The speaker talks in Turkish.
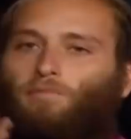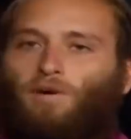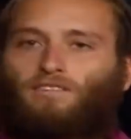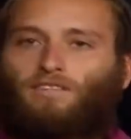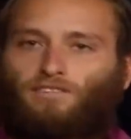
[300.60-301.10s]
dakika
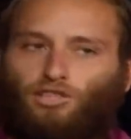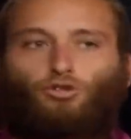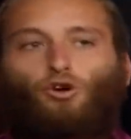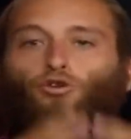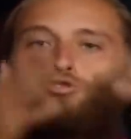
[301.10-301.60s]
bazen. şimdi, o
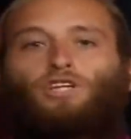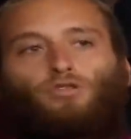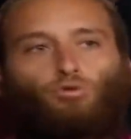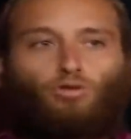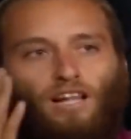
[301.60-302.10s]
Dış görünüşten
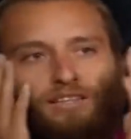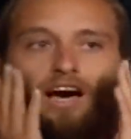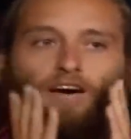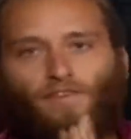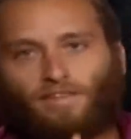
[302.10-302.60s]
Türk halkı
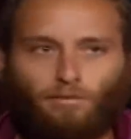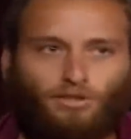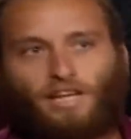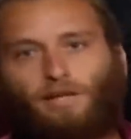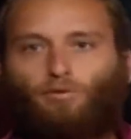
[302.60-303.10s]
Taner'cim bir bir
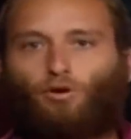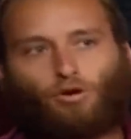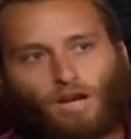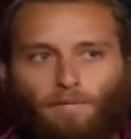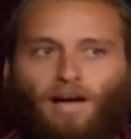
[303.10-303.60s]
şey gibi
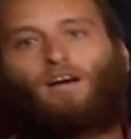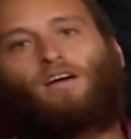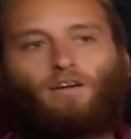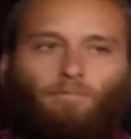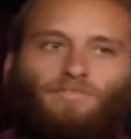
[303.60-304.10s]
görüyor ama
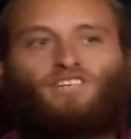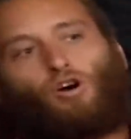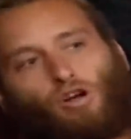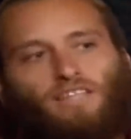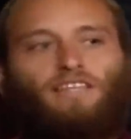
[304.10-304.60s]
Derya da-
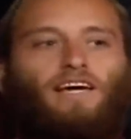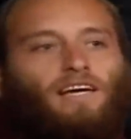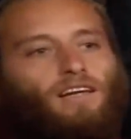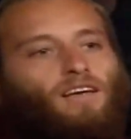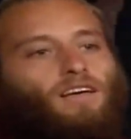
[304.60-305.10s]
öyle de
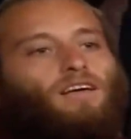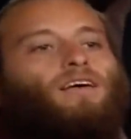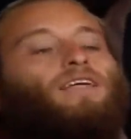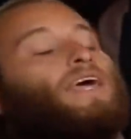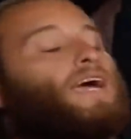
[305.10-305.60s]
değil.
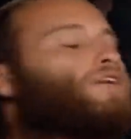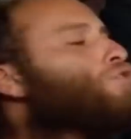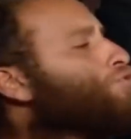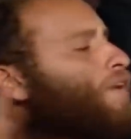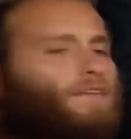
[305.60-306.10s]
Değil
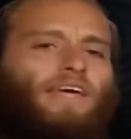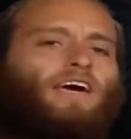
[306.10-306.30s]
lütfen,